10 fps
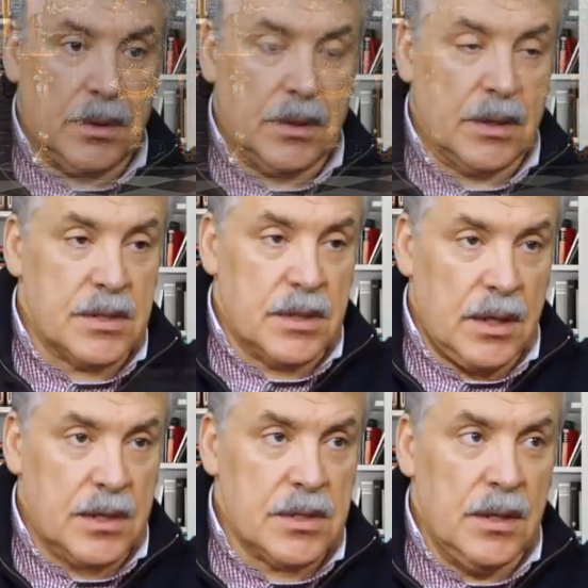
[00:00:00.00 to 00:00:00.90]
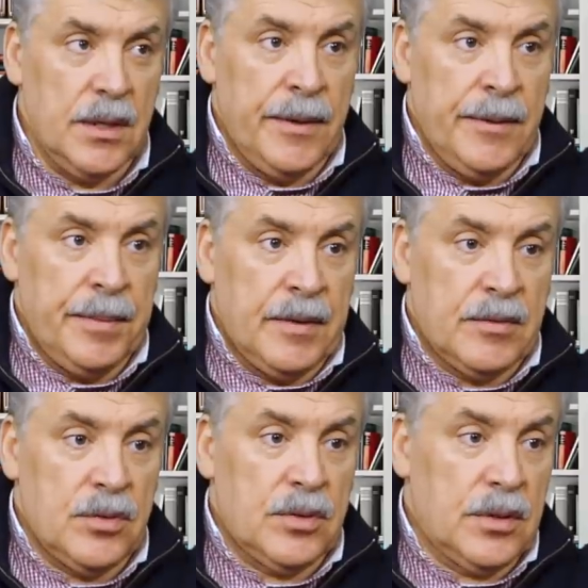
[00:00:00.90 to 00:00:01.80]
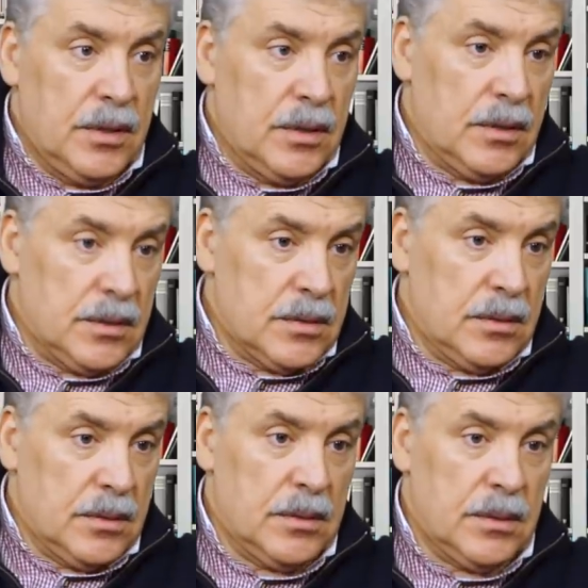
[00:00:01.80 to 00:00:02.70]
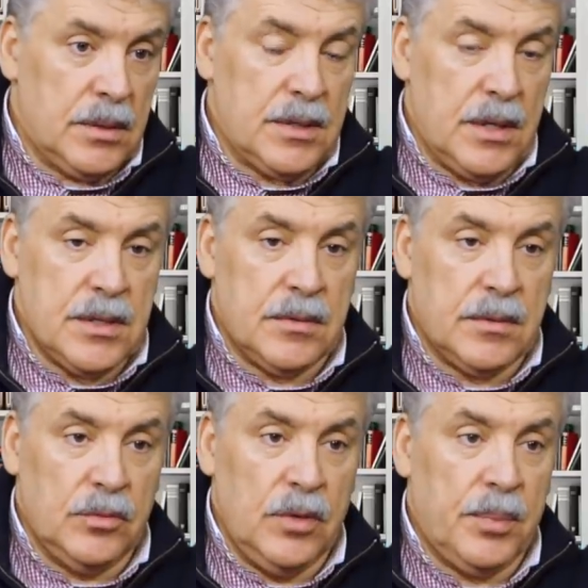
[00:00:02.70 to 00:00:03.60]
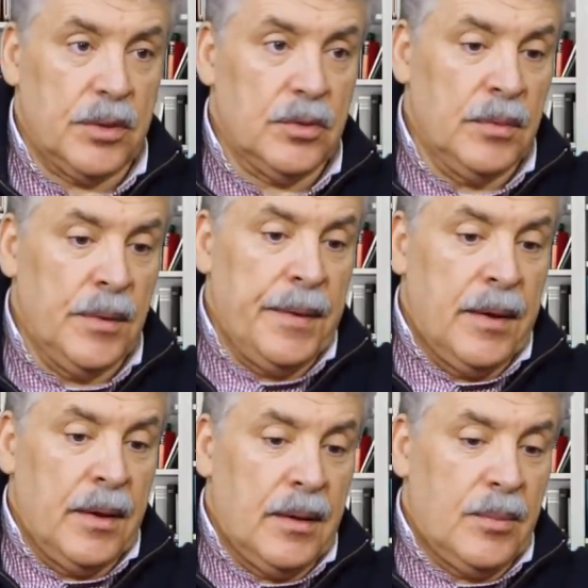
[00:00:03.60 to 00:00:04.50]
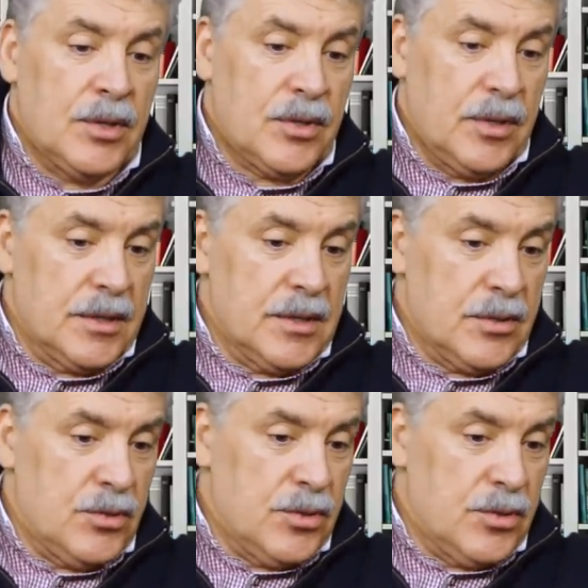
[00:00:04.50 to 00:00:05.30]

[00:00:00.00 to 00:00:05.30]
иконостас. Все это делал хозяйство. Ну а потом батюшка оказался